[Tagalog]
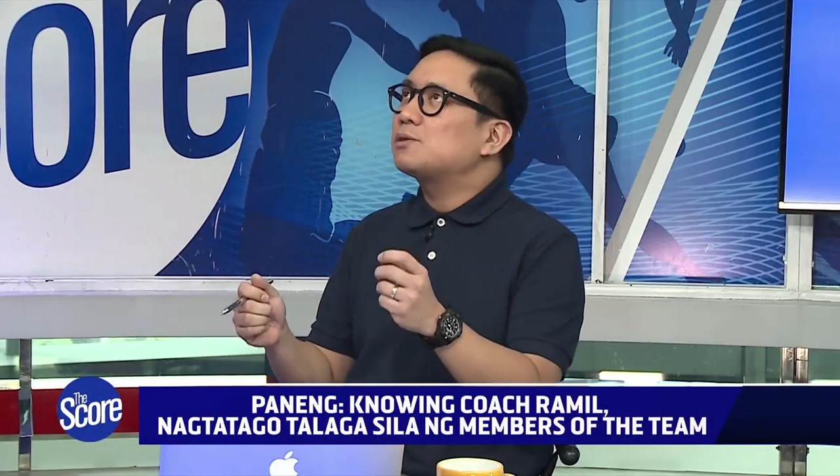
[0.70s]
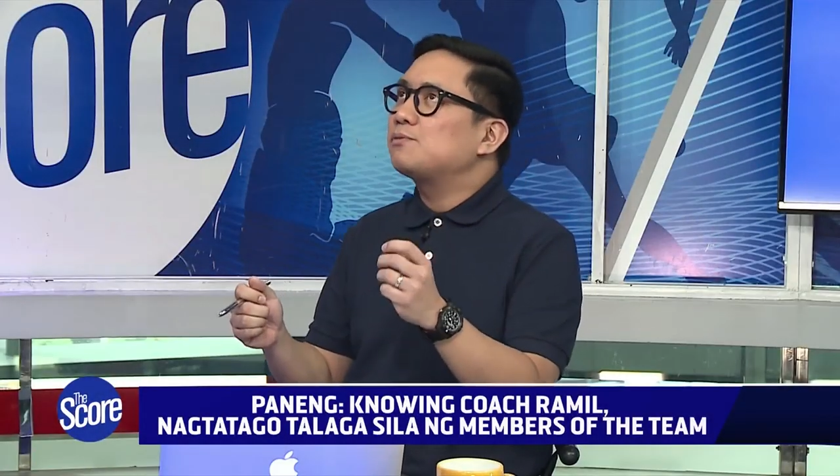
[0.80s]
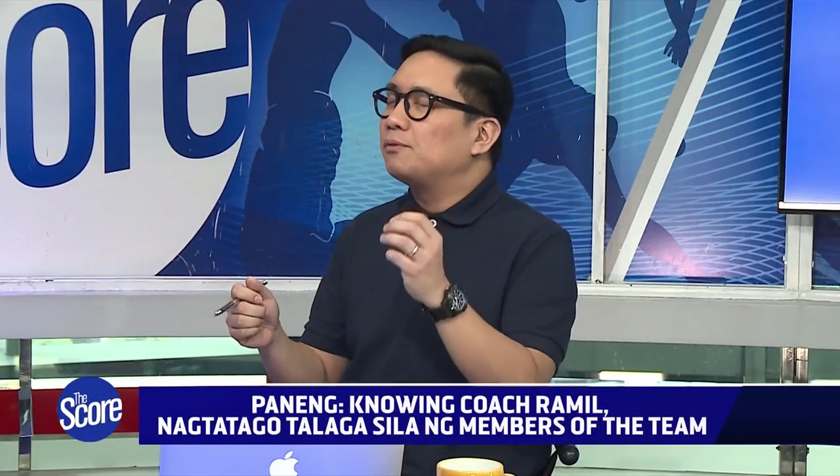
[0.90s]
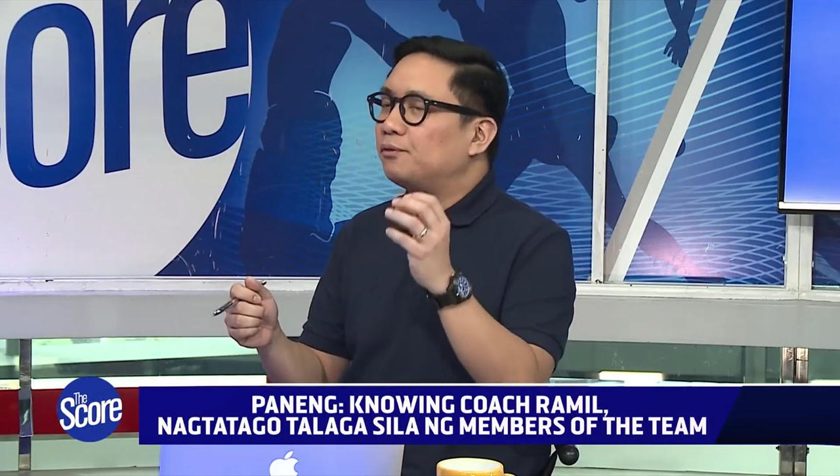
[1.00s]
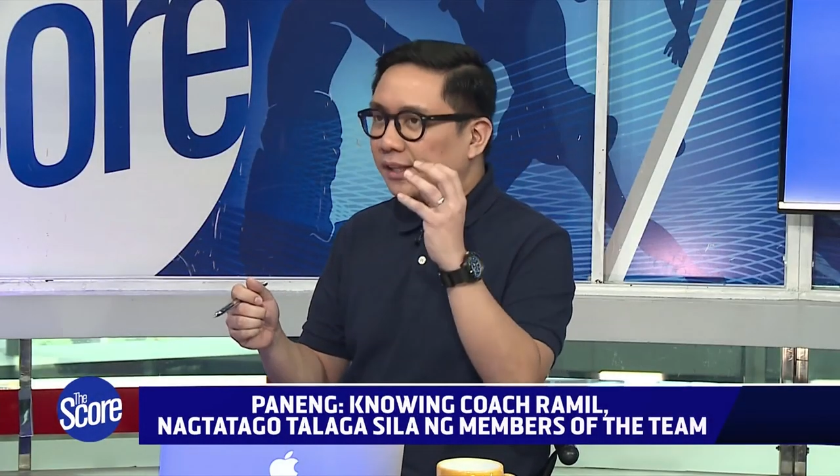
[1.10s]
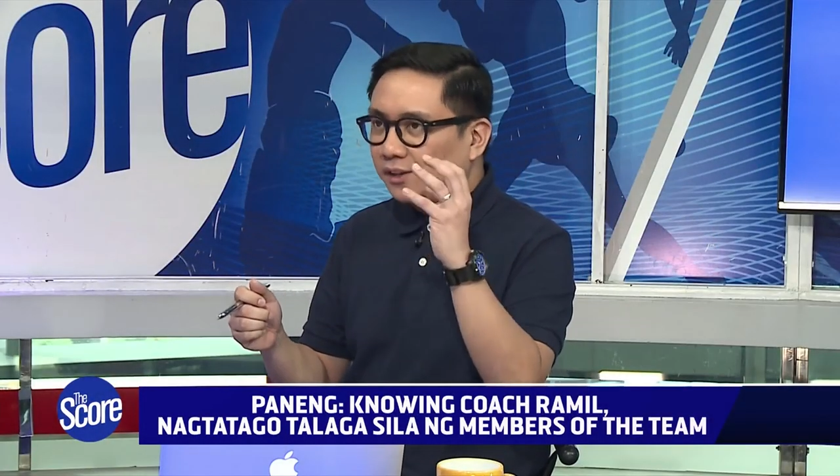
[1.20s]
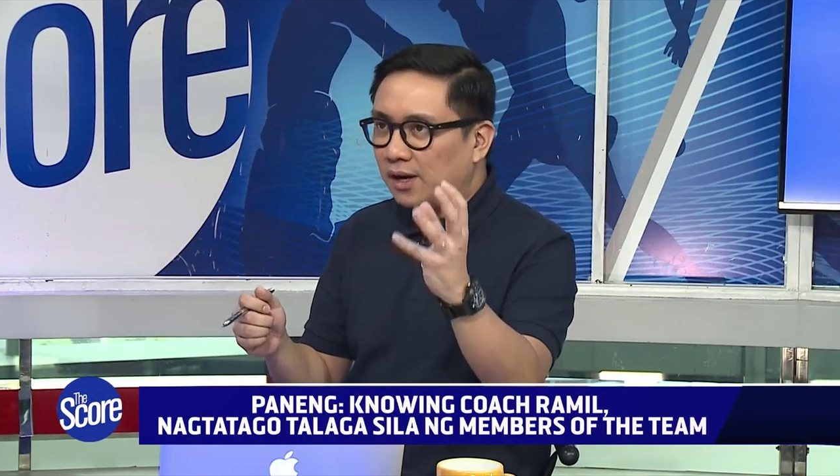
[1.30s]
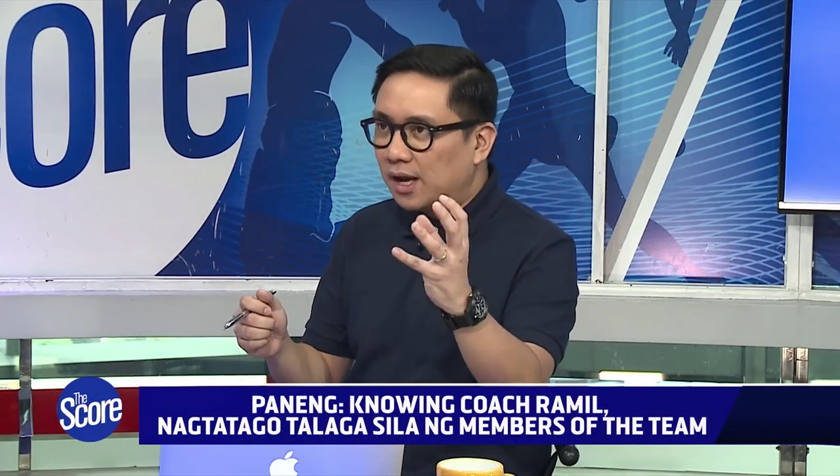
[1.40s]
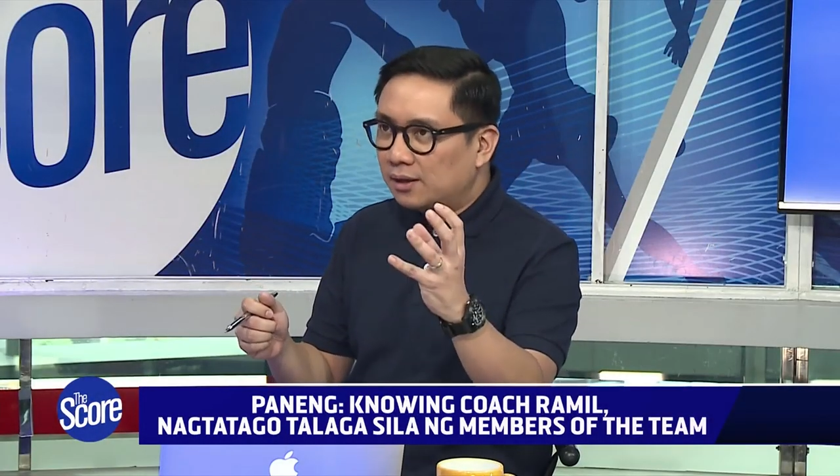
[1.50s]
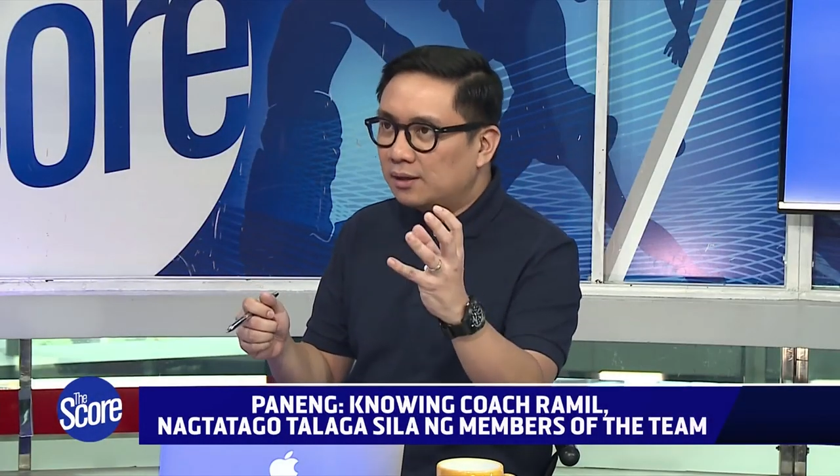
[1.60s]
this
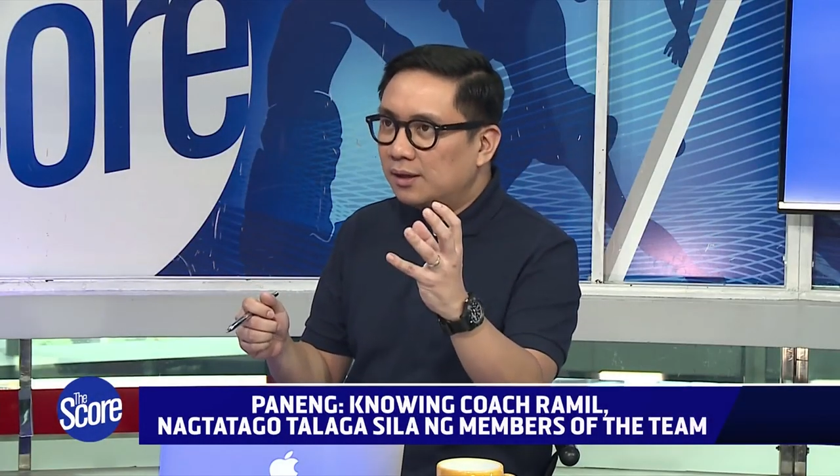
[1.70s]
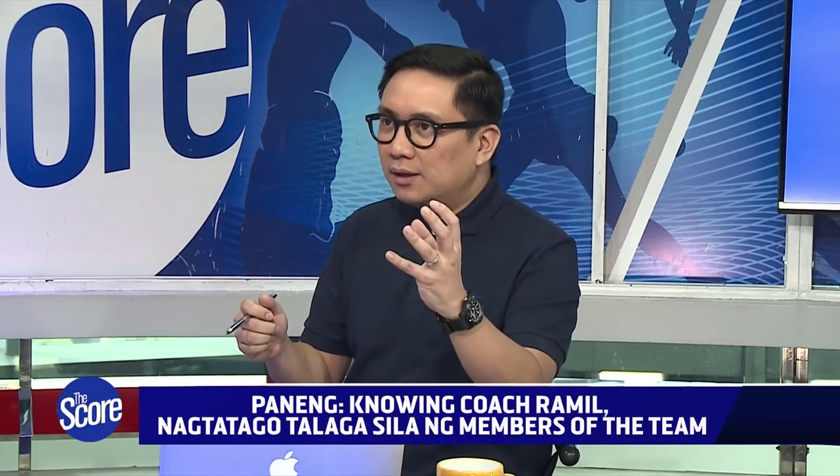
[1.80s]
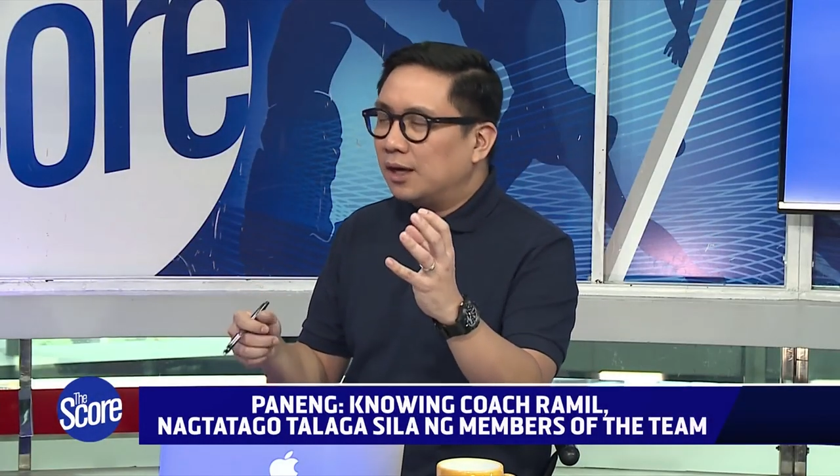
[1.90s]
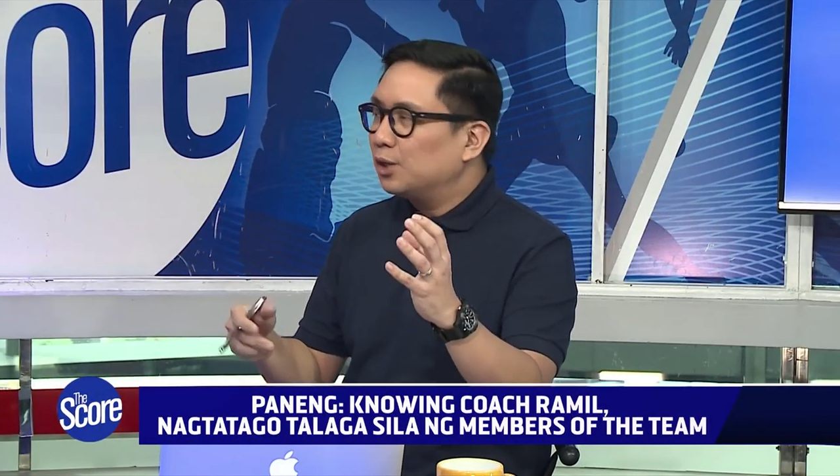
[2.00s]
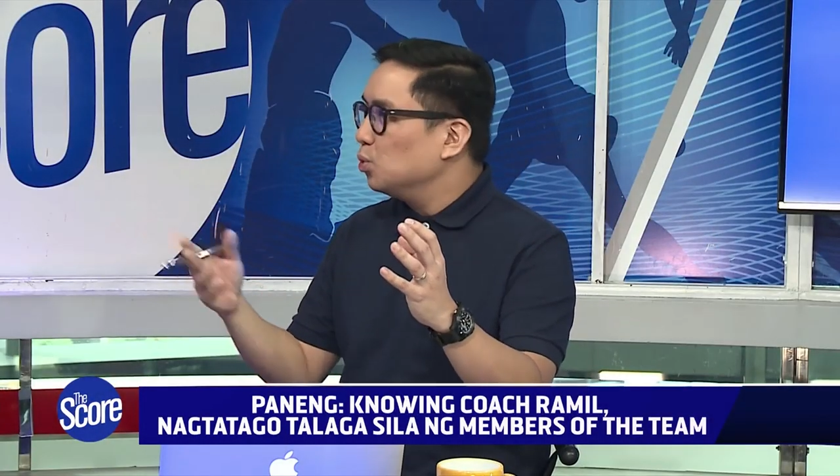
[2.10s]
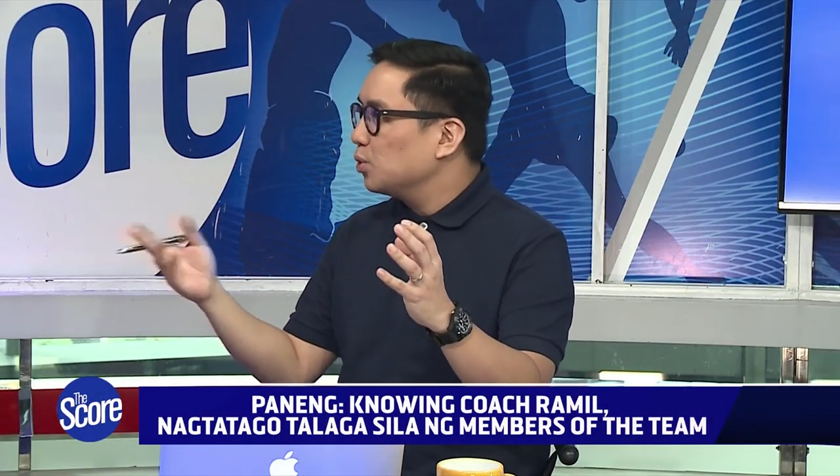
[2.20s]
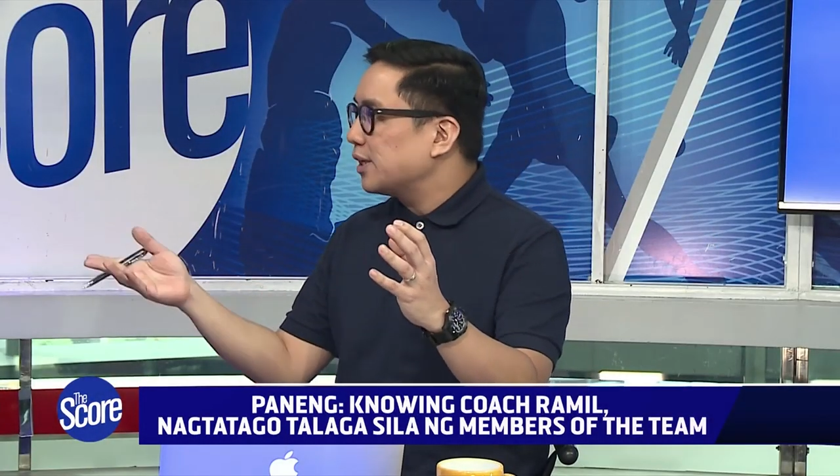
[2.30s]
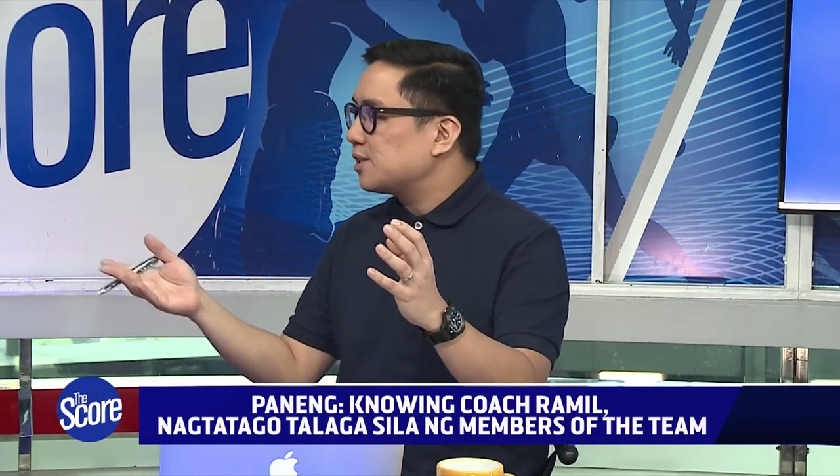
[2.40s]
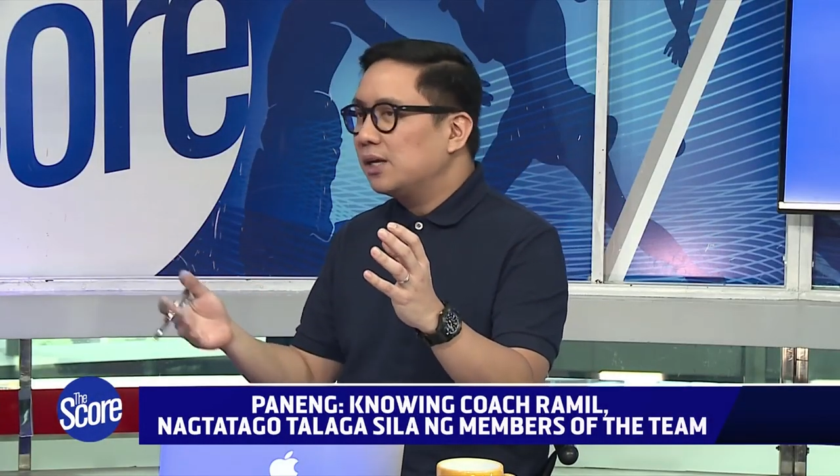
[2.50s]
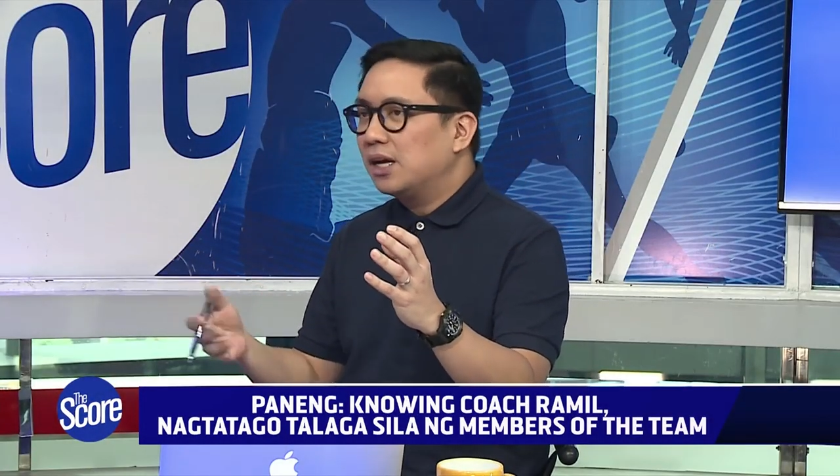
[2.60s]
veteran, Aduke is